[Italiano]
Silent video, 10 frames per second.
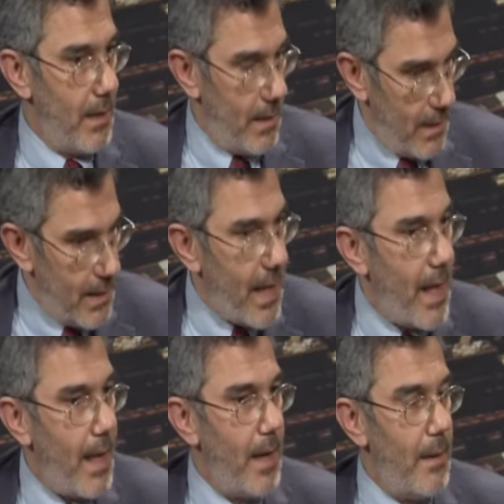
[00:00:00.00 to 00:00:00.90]

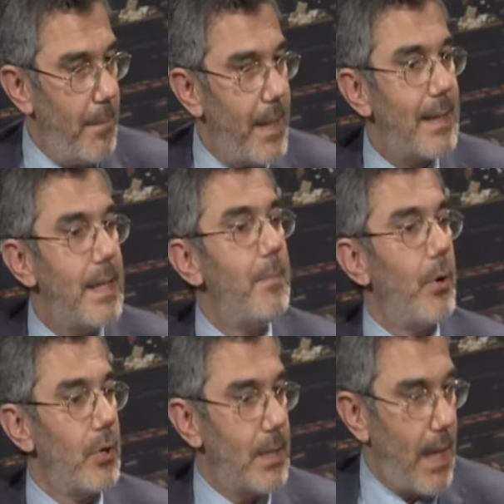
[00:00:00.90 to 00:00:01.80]
idea, per
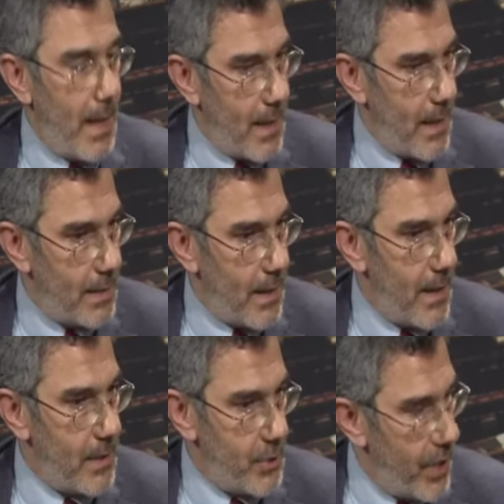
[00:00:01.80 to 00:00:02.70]
riportarla tra
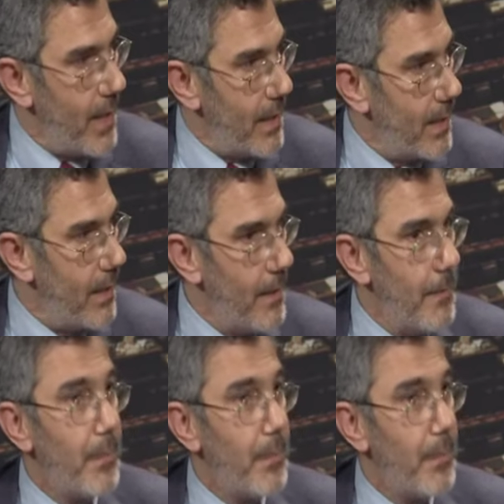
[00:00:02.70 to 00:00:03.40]
la gente,